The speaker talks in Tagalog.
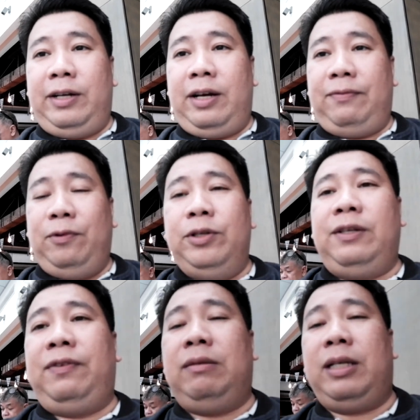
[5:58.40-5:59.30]
the
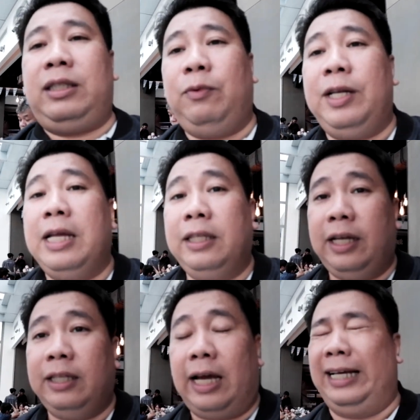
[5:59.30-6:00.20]
Fujifilm X-T100,
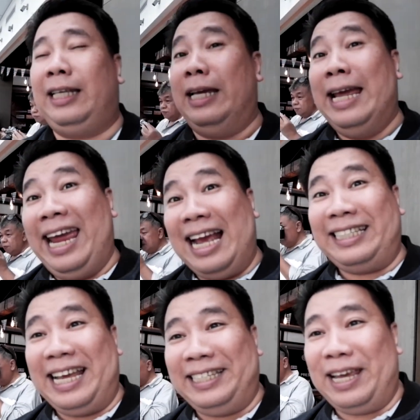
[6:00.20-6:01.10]
ah,
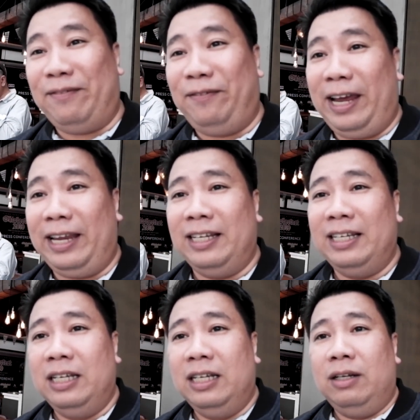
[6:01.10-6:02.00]
XA7,
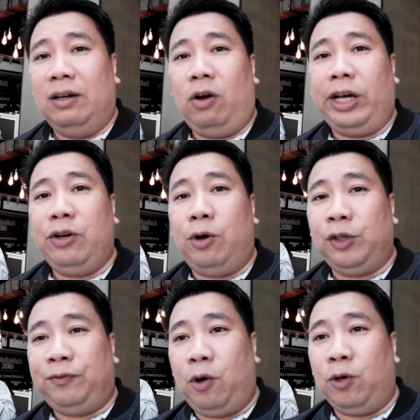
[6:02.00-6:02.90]
okay yung
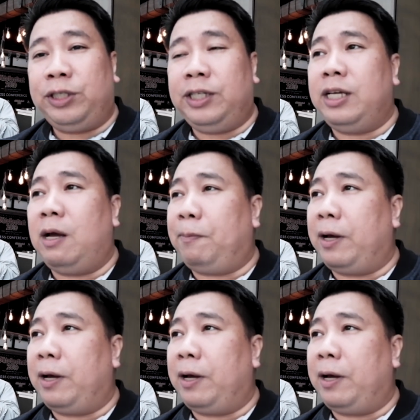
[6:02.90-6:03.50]
autofocus niya